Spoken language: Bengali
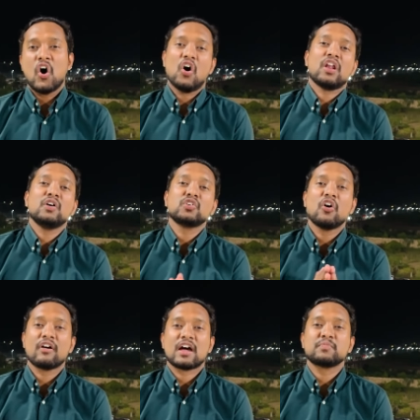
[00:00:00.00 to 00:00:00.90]
অল আউট
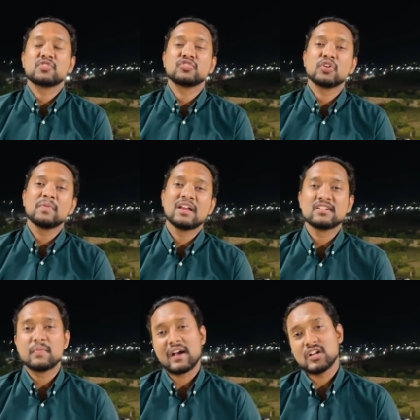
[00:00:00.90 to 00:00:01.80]
হওয়ার আগ পর্যন্ত
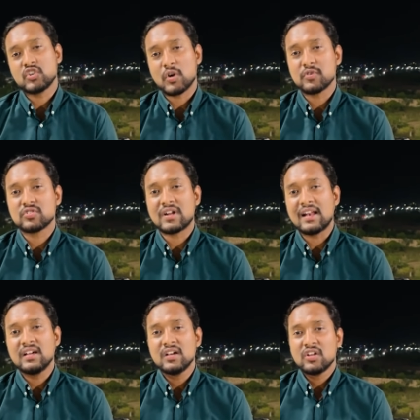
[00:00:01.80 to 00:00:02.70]
মিরাজের ব্যাটে সর্বোচ্চ রান
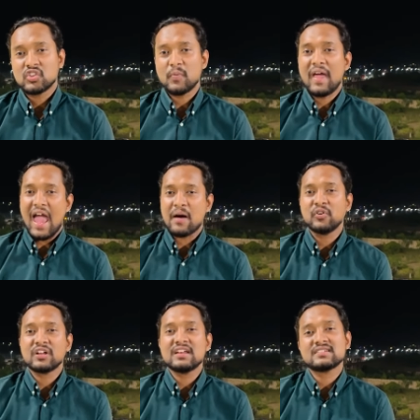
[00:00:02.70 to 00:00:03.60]
তবে
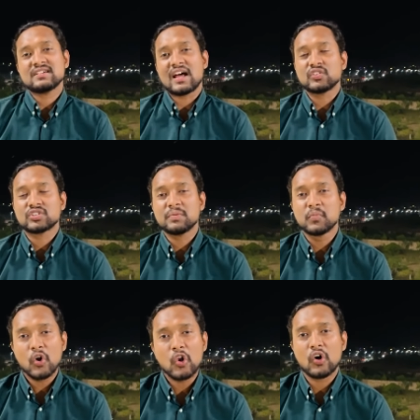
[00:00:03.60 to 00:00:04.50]
এমন ইনিংসের আদতে
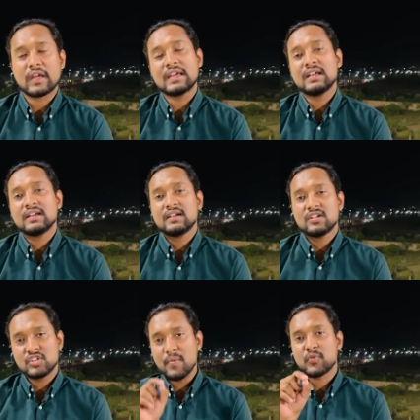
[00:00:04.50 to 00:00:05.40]
মূল্য কী
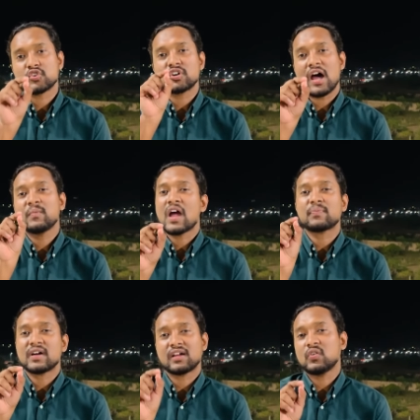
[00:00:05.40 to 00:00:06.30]
সেই প্রশ্নটা আমি
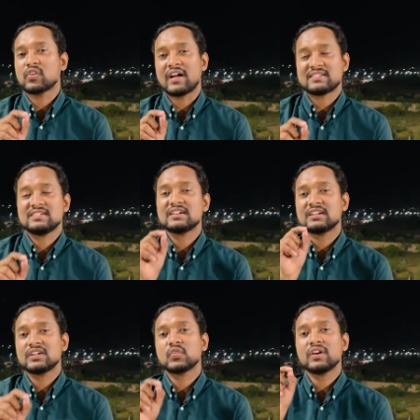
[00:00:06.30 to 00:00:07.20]
আপনাকে করে রাখছি যে
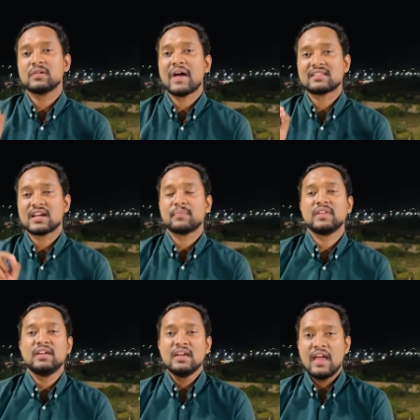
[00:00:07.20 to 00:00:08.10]
টি টোয়েন্টি ম্যাচে আপনি
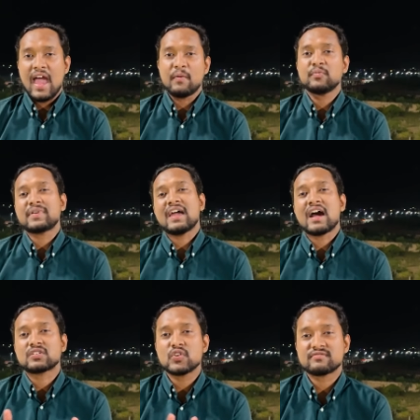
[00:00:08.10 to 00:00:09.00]
এমন প্রায়
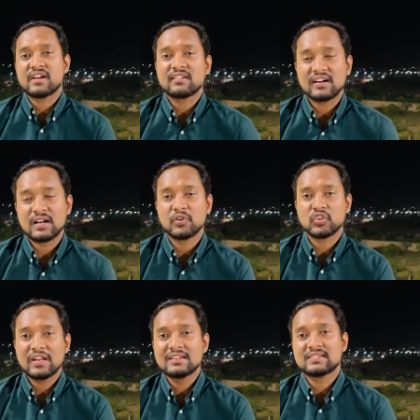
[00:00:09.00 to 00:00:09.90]
একশো স্ট্রাইক রেটের মতো
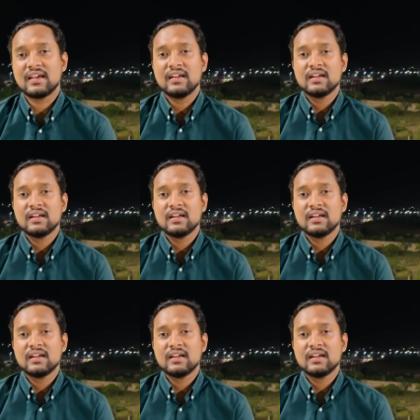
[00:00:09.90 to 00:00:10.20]
ইনিংসে